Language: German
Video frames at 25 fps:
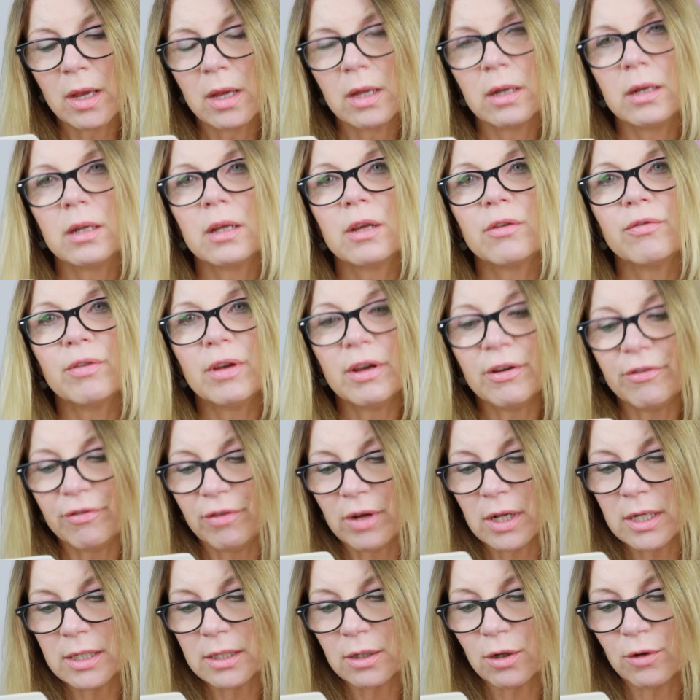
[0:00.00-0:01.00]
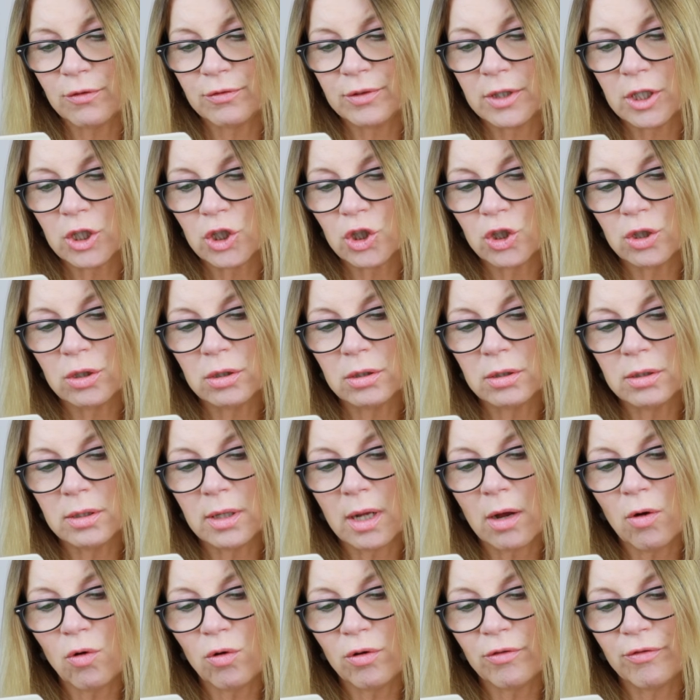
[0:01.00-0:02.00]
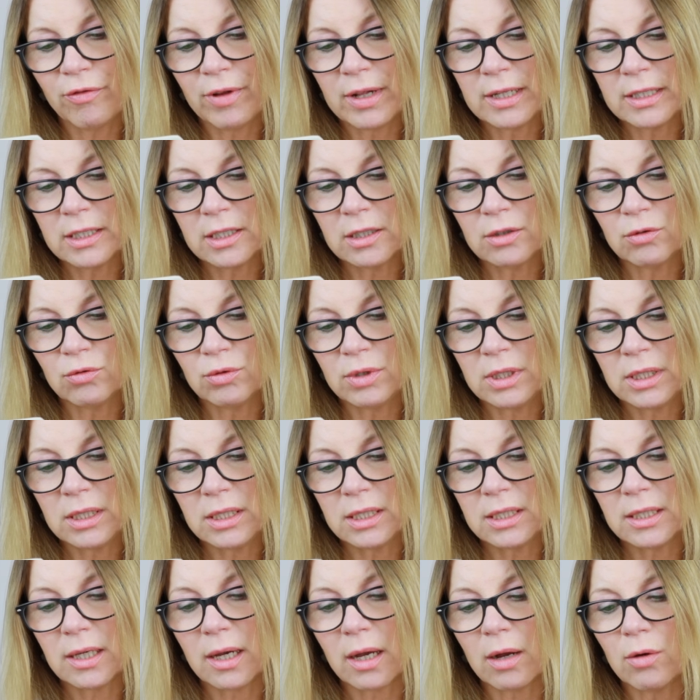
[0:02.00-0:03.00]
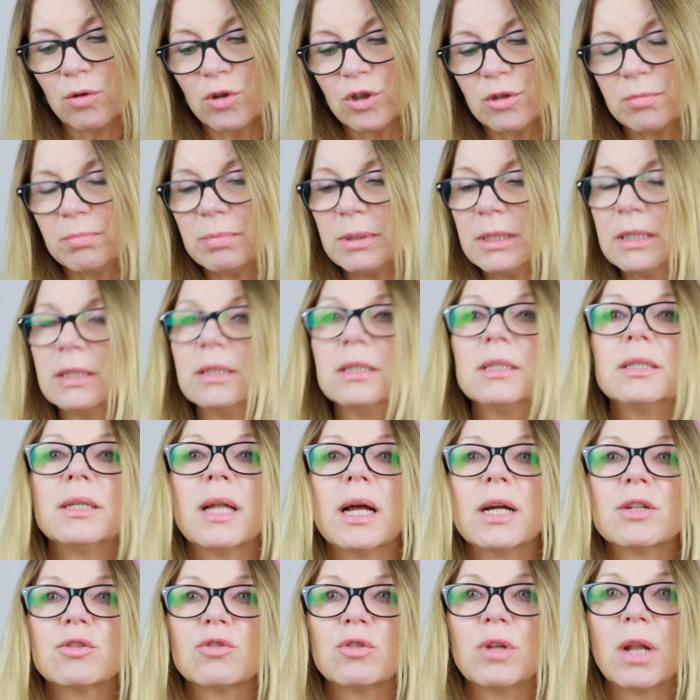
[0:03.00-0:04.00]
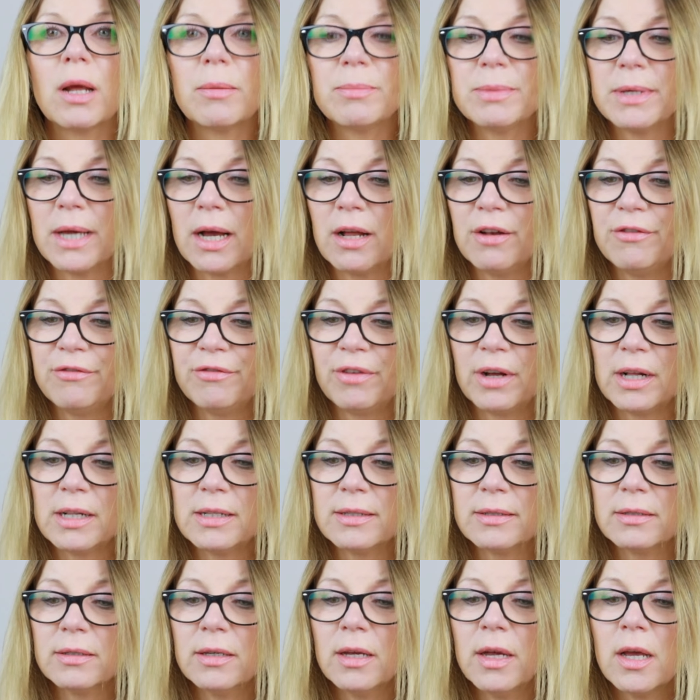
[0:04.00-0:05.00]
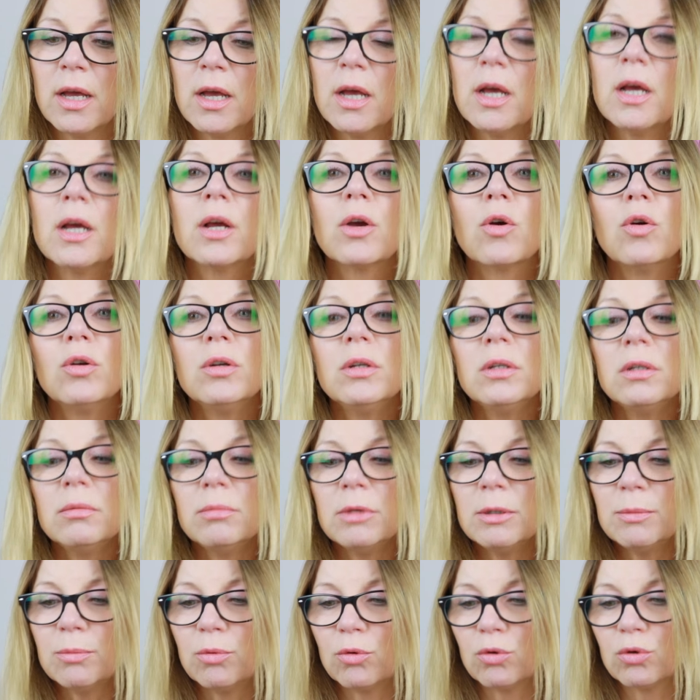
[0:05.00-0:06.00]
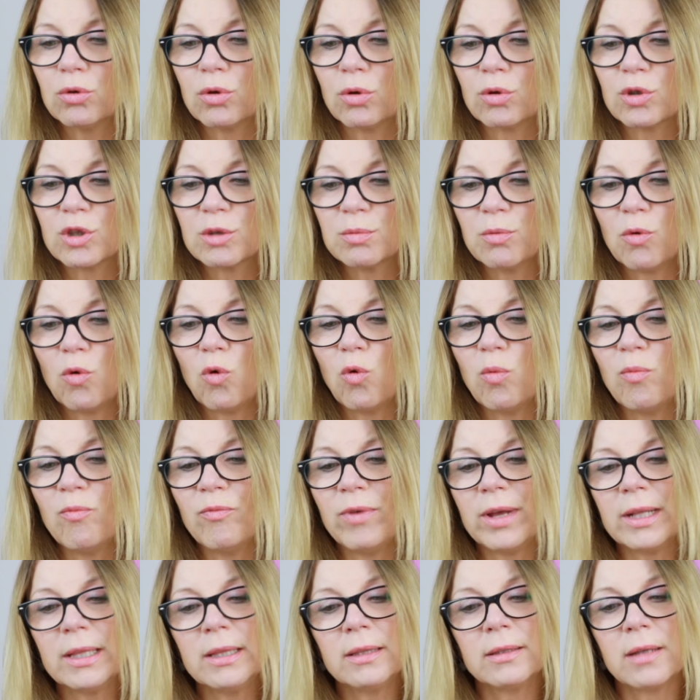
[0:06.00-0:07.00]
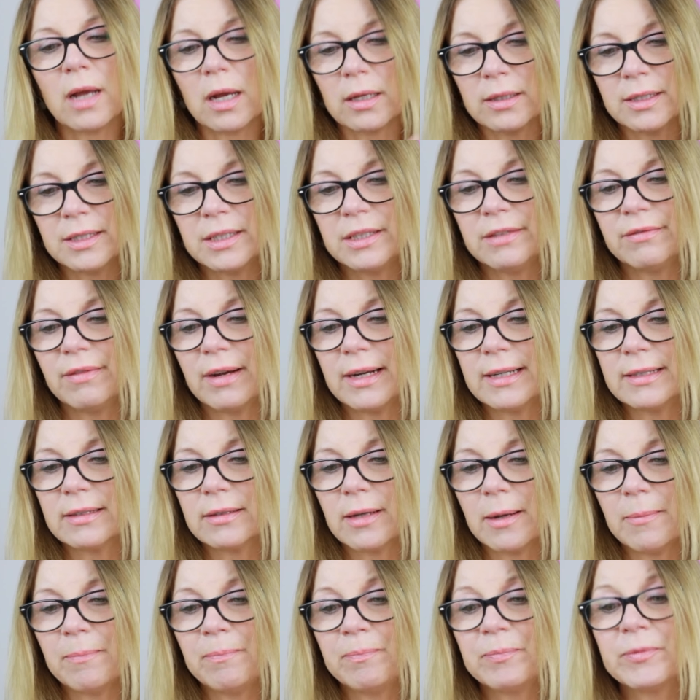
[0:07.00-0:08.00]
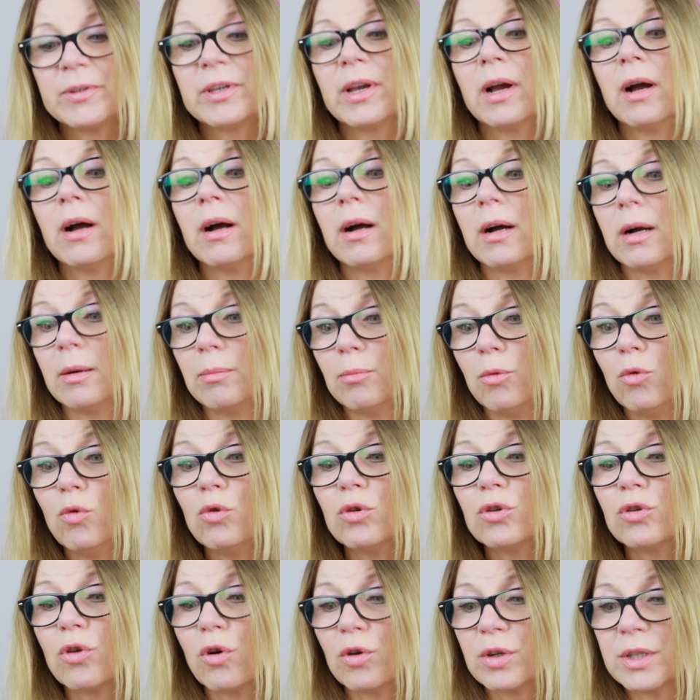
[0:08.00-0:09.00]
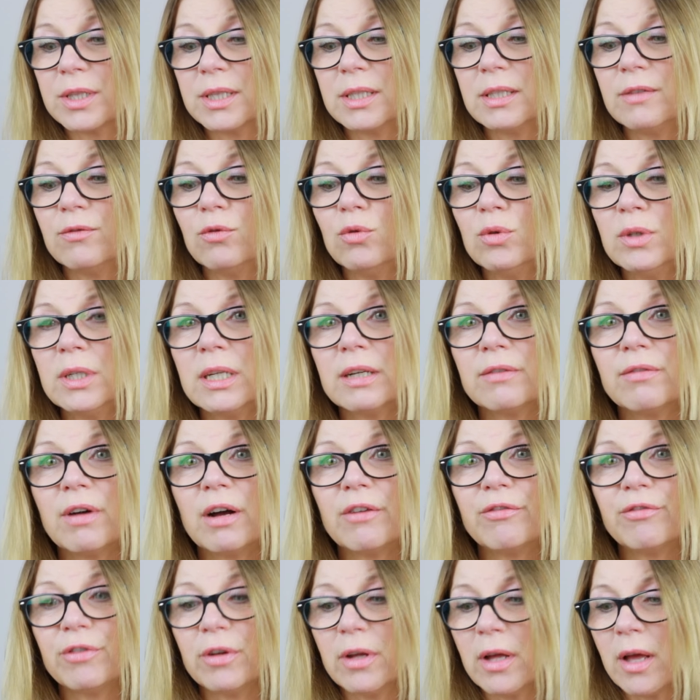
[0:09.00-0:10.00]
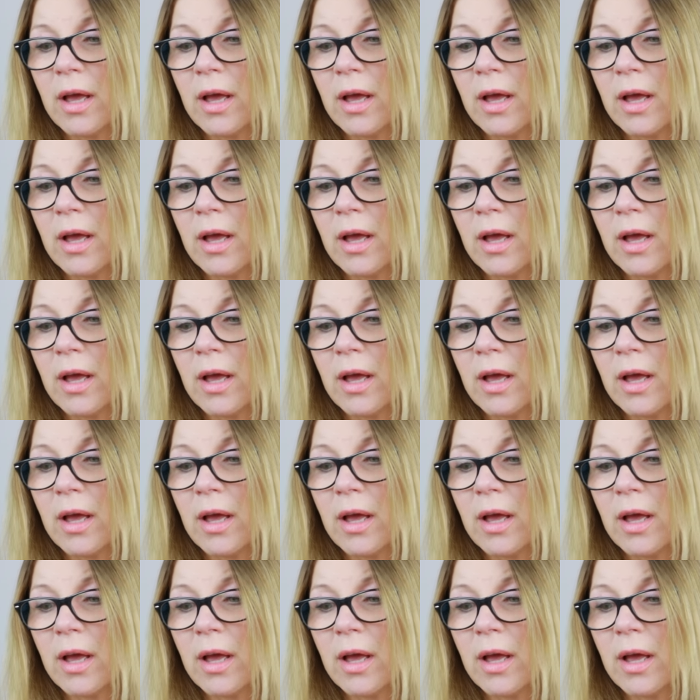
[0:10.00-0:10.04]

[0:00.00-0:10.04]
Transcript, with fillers: Die Querfalte auf der Stirn, Augenfältchen und die sich herausbildende Nasolabialfalte konnten mit Botox behoben werden, dachte sie weiter. Tja, Botox, die Wunderwaffe,